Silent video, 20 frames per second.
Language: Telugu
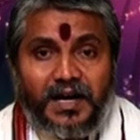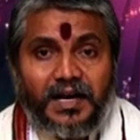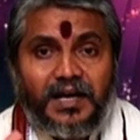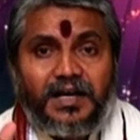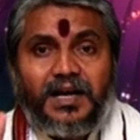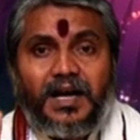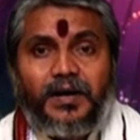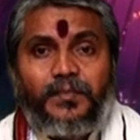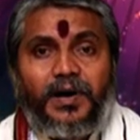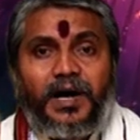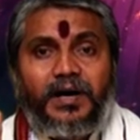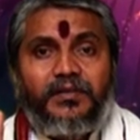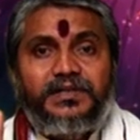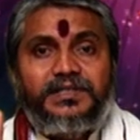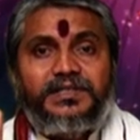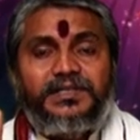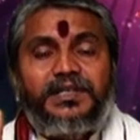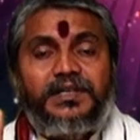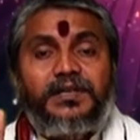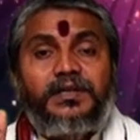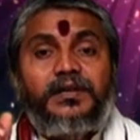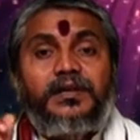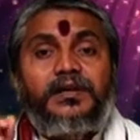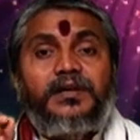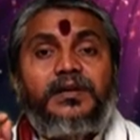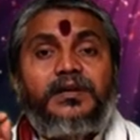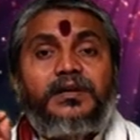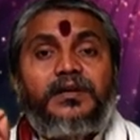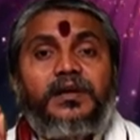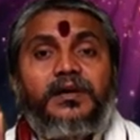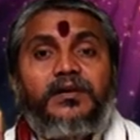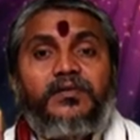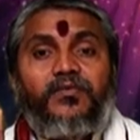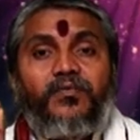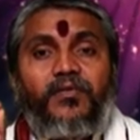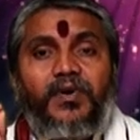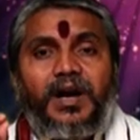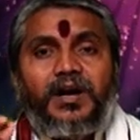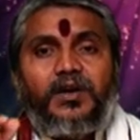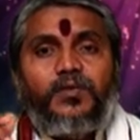గ్రహణంగా భావించి
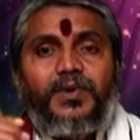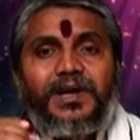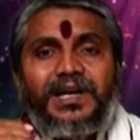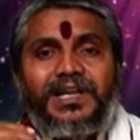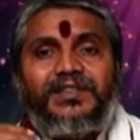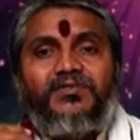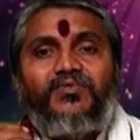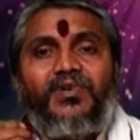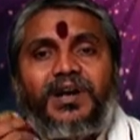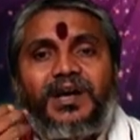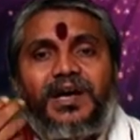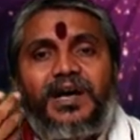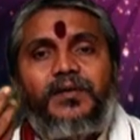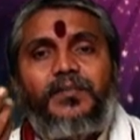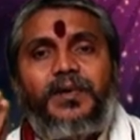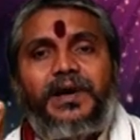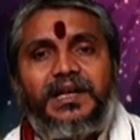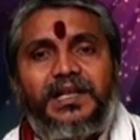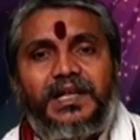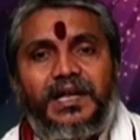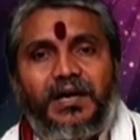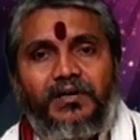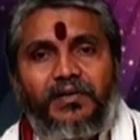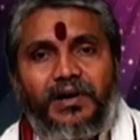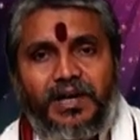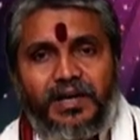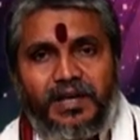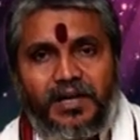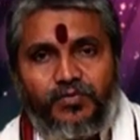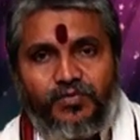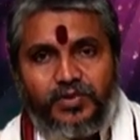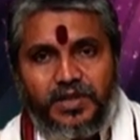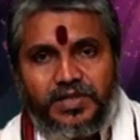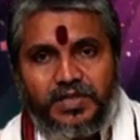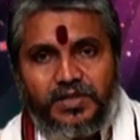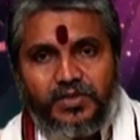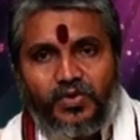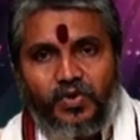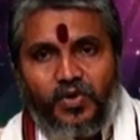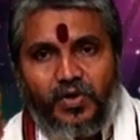వాళ్ళు మళ్ళీ త్వరగా బయటికి రావాలనే
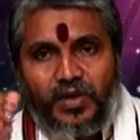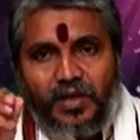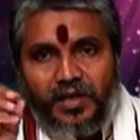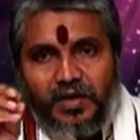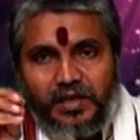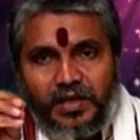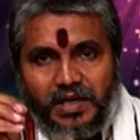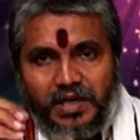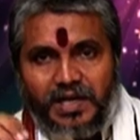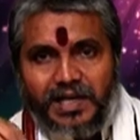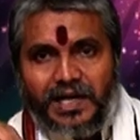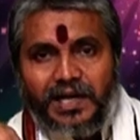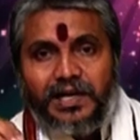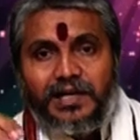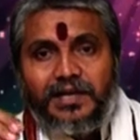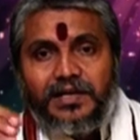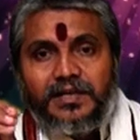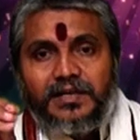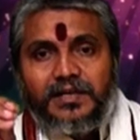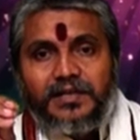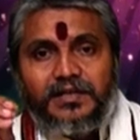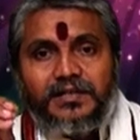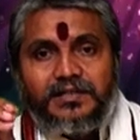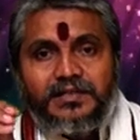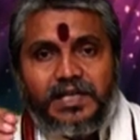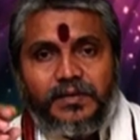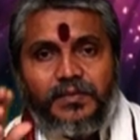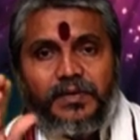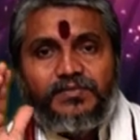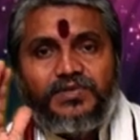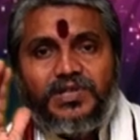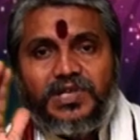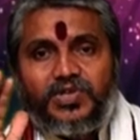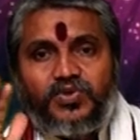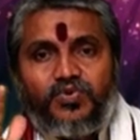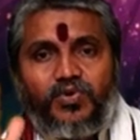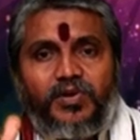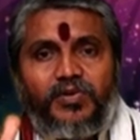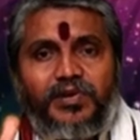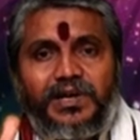ఉద్దేశంతో ఇక్కడ జపం
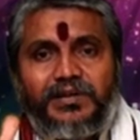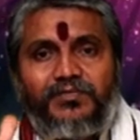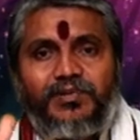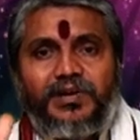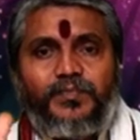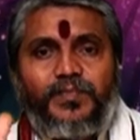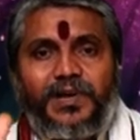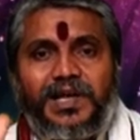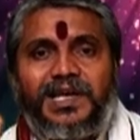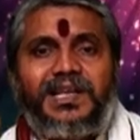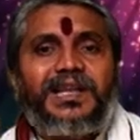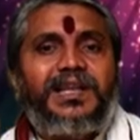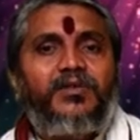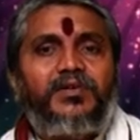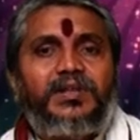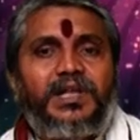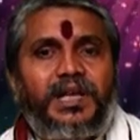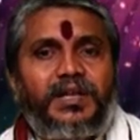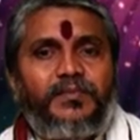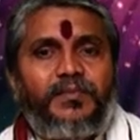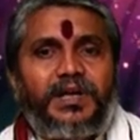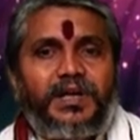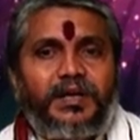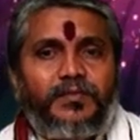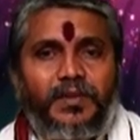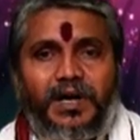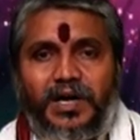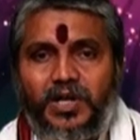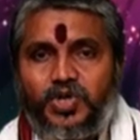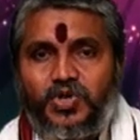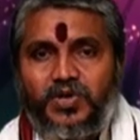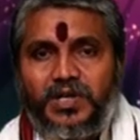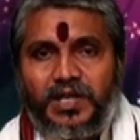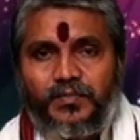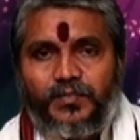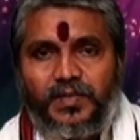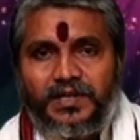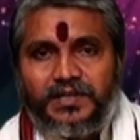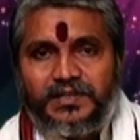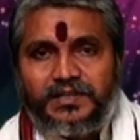చేసుకోవడం అనేటువంటి ప్రక్రియను ఒకదాన్ని మనకి మహర్షులు
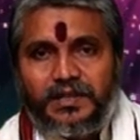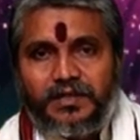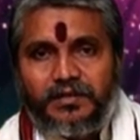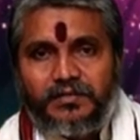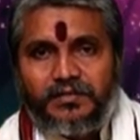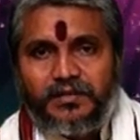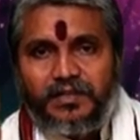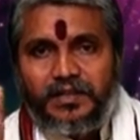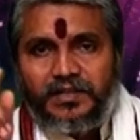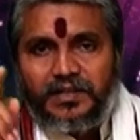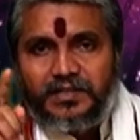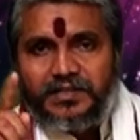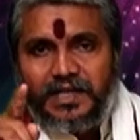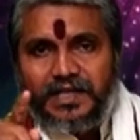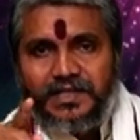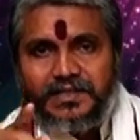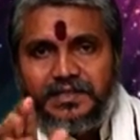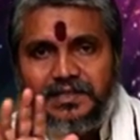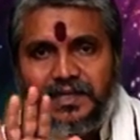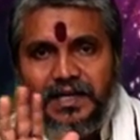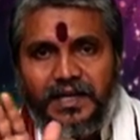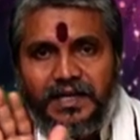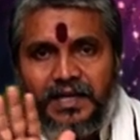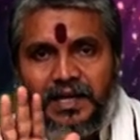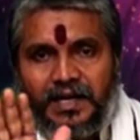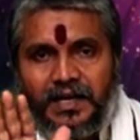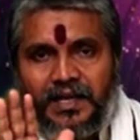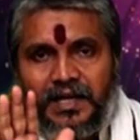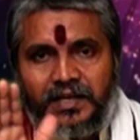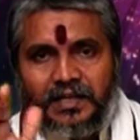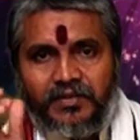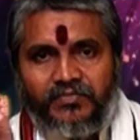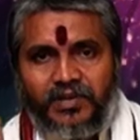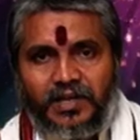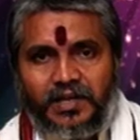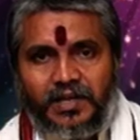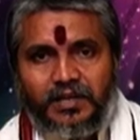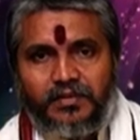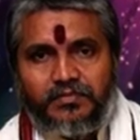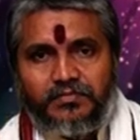ఏర్పడిస్తారు ఇది సైన్సా అని అనడానికి
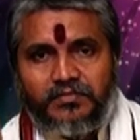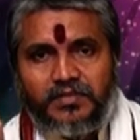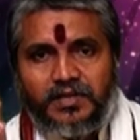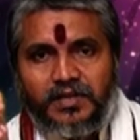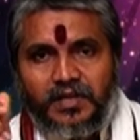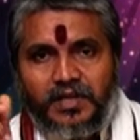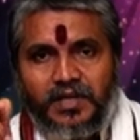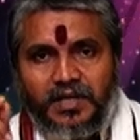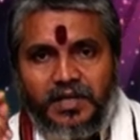వీల్లేదు